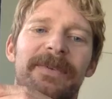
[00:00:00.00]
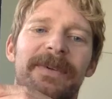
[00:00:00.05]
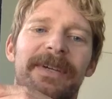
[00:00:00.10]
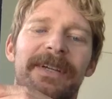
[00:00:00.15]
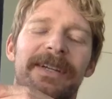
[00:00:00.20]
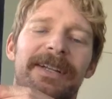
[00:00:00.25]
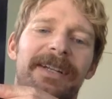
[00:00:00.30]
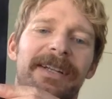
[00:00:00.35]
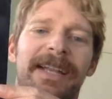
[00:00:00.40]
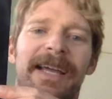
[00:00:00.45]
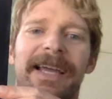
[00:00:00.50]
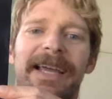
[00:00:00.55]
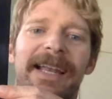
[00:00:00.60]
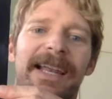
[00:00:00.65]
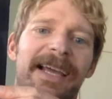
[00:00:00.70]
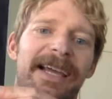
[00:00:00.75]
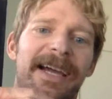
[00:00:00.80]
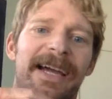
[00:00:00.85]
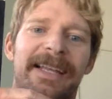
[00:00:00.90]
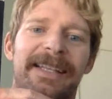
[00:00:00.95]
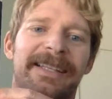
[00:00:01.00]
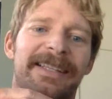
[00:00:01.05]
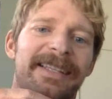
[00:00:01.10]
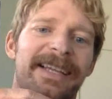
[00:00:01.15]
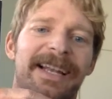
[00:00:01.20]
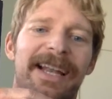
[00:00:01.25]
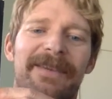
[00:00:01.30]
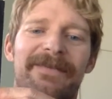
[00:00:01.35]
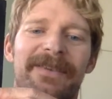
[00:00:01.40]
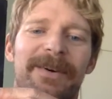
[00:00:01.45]
a ver, la
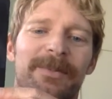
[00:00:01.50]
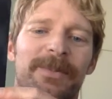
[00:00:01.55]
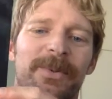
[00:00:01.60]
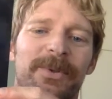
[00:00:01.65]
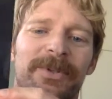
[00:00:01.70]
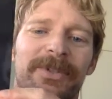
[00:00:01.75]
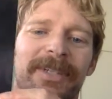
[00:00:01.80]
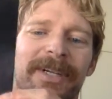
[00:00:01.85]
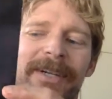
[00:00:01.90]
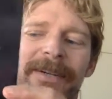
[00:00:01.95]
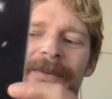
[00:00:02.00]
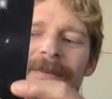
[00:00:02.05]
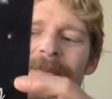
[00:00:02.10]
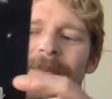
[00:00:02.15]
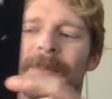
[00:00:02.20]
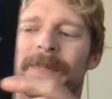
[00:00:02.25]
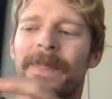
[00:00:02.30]
elegante, la famosa.